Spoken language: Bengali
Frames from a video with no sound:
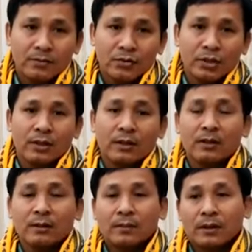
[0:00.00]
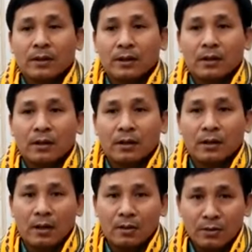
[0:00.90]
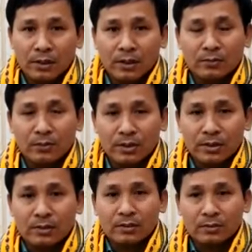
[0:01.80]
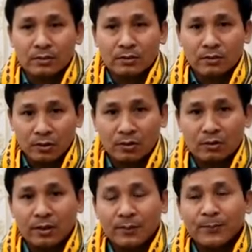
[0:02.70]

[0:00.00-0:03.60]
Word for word: জিকে রাওকে অ্যাডমিনিস্ট্রেটর করে